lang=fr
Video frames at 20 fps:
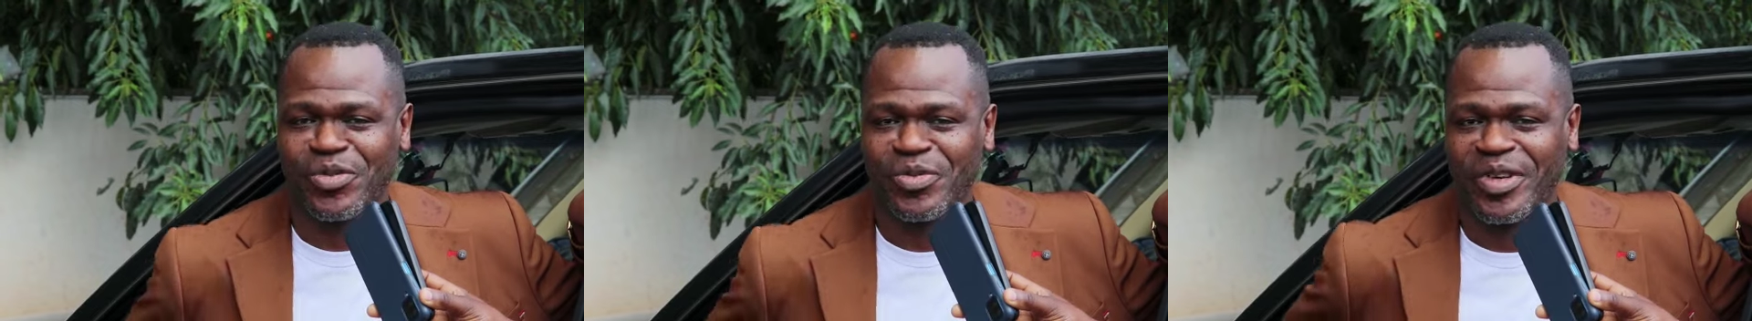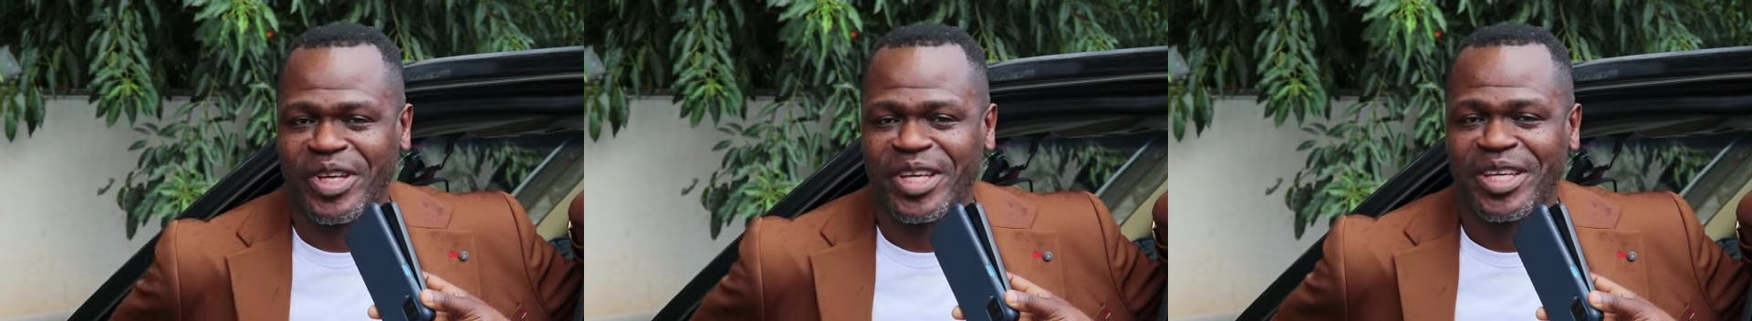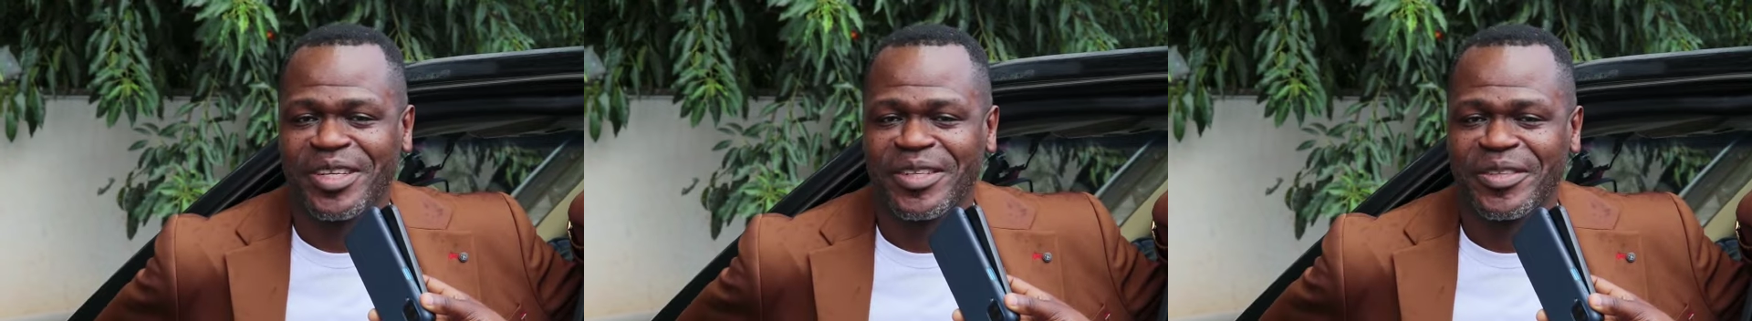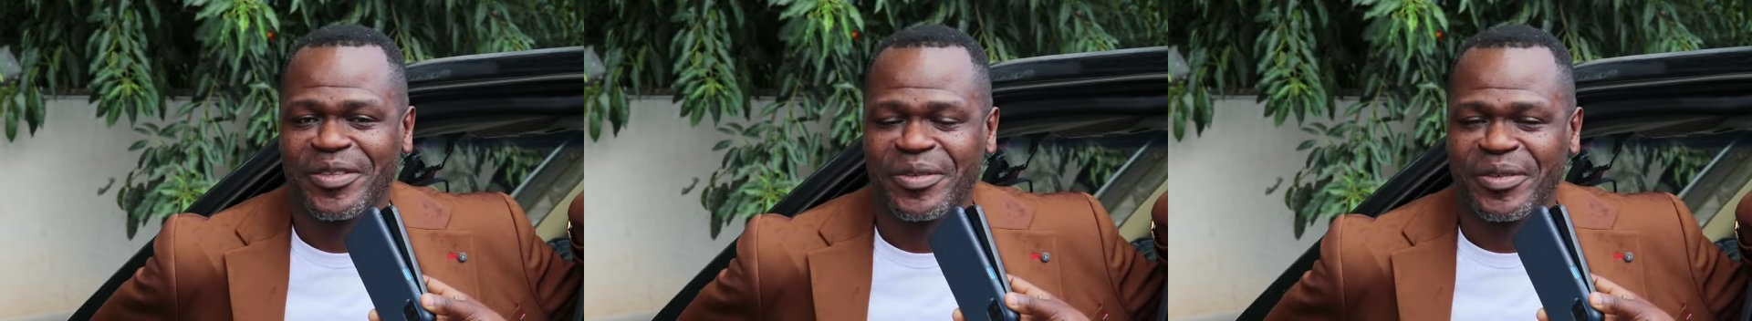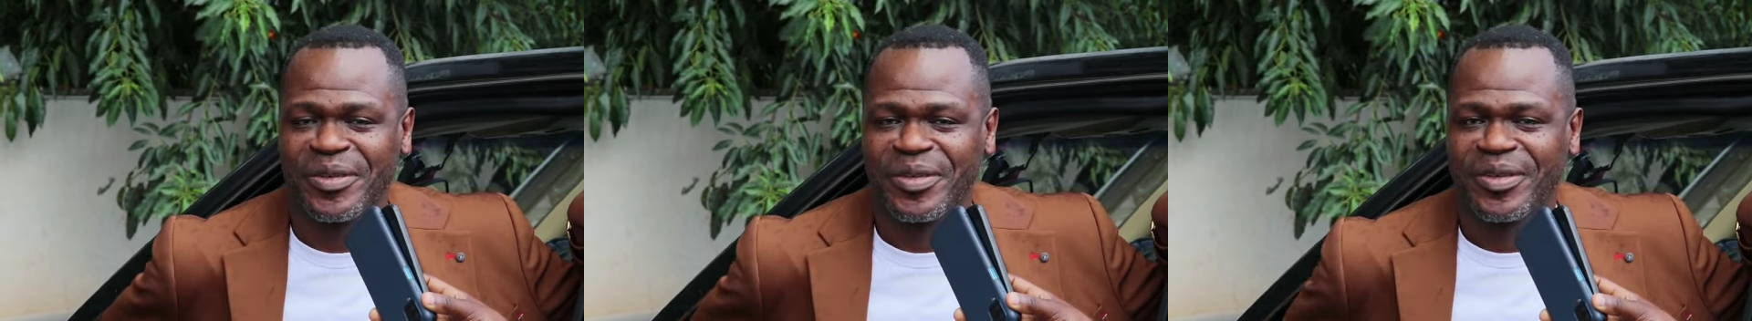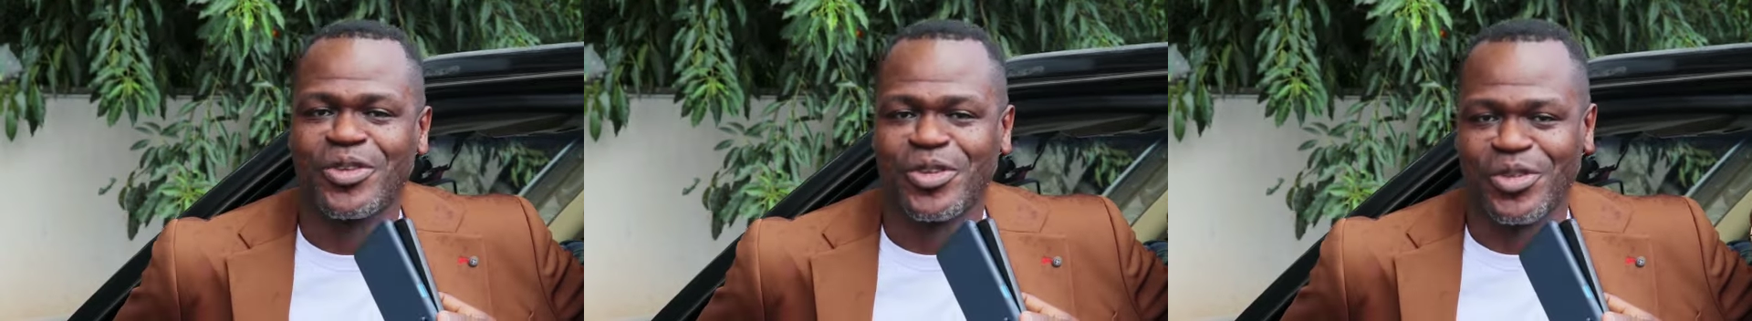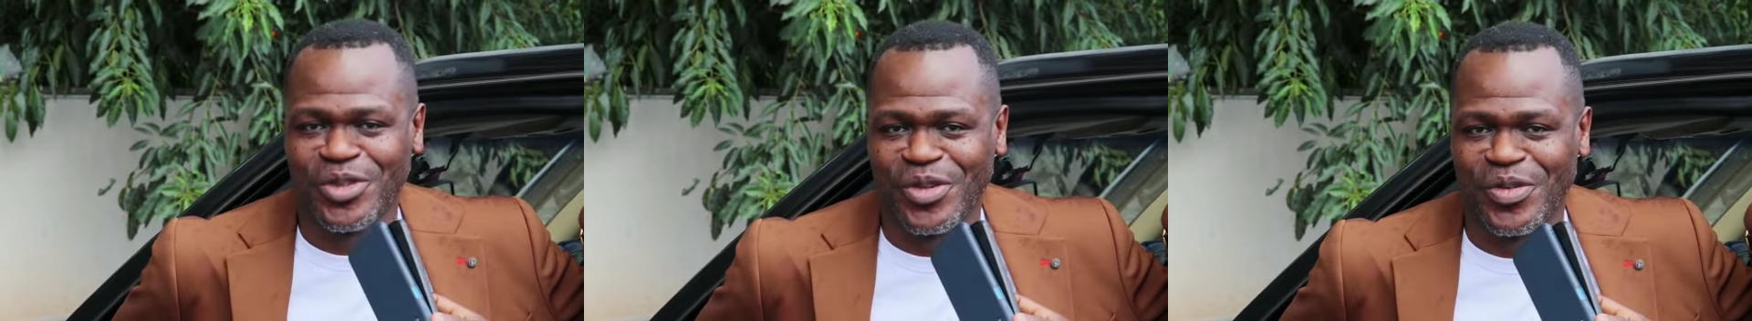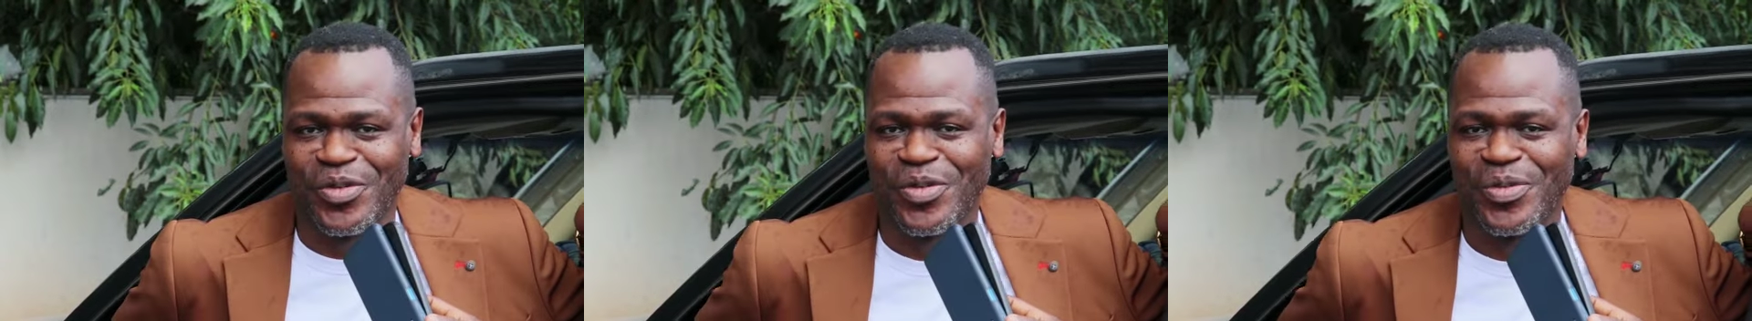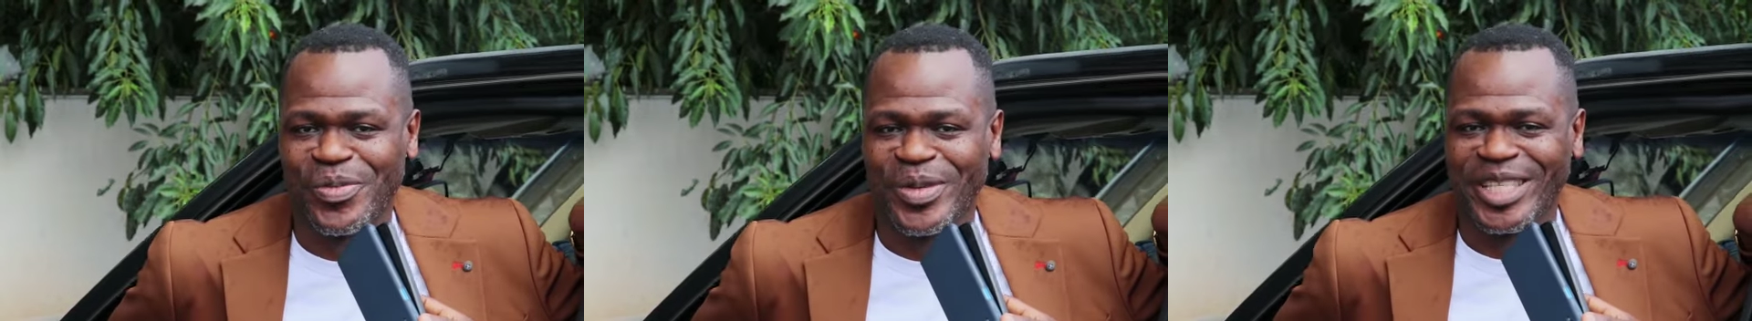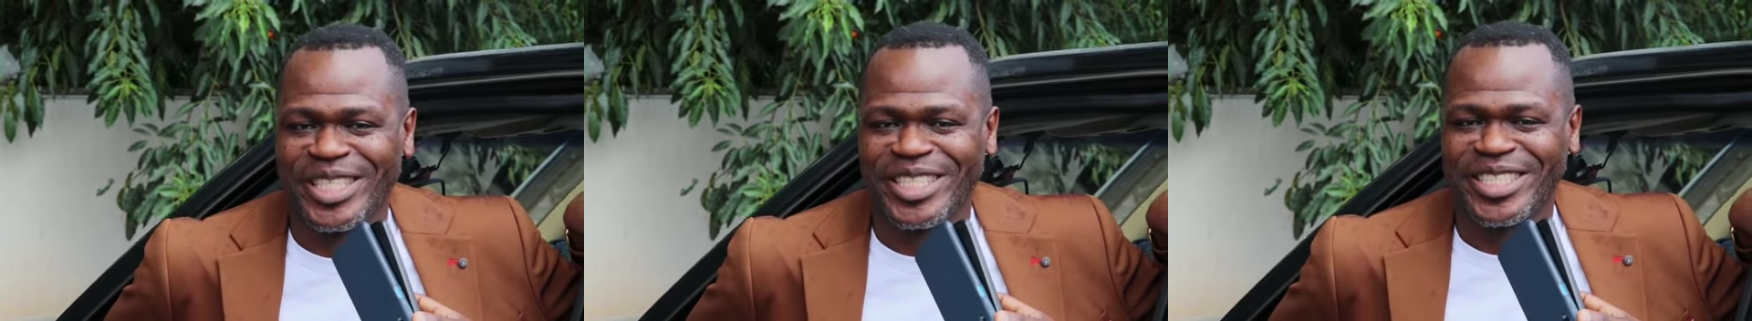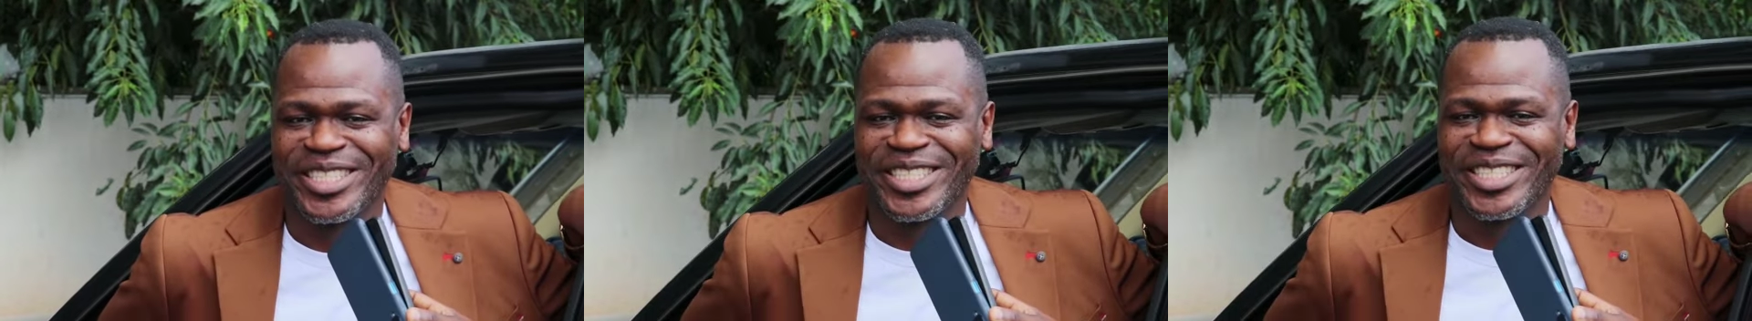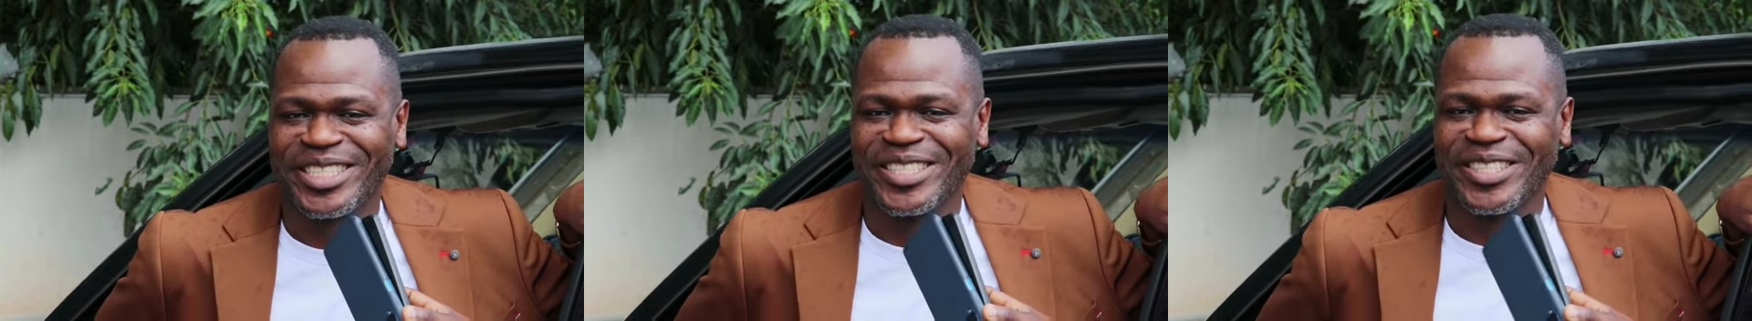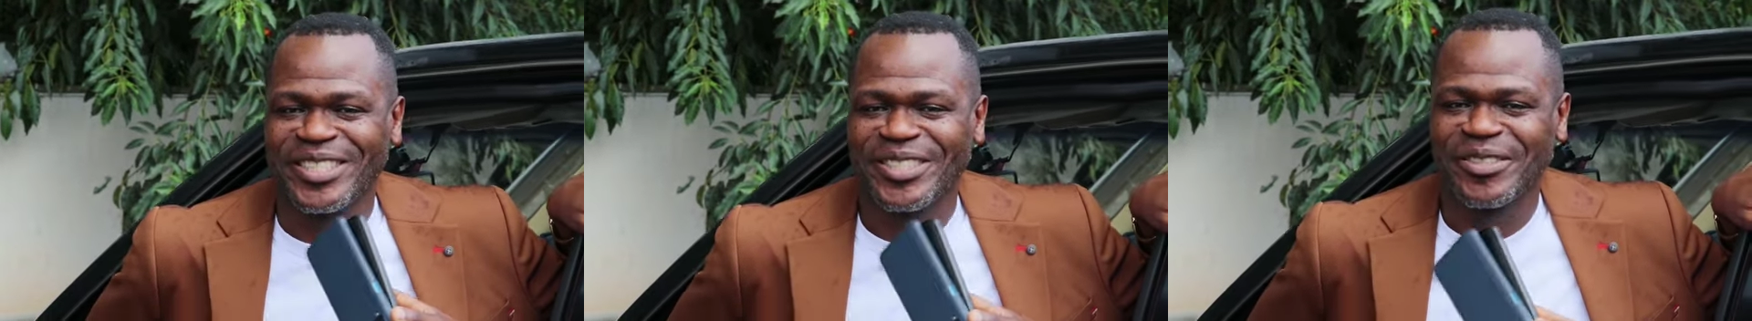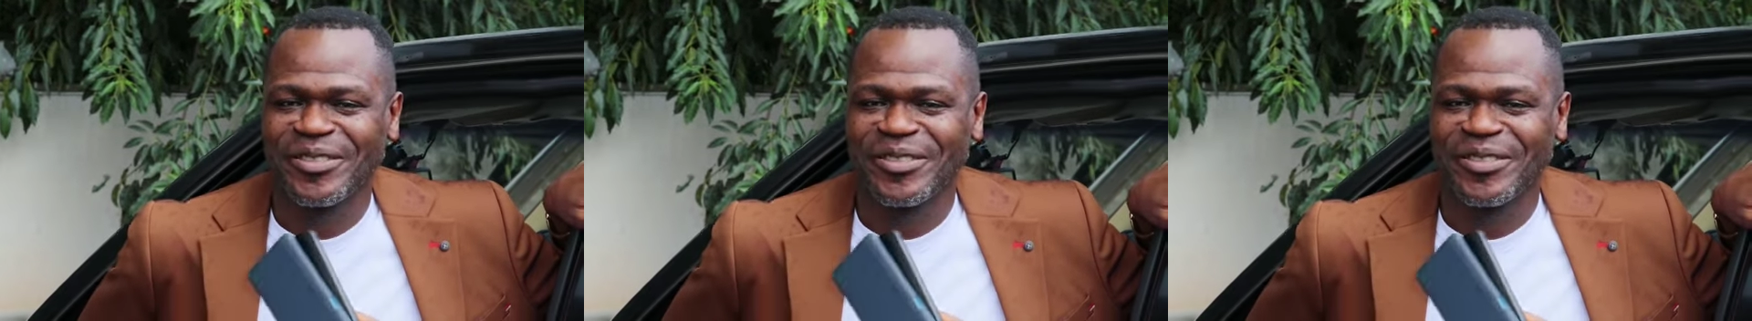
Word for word: ouvert. Que Dieu vous bénisse.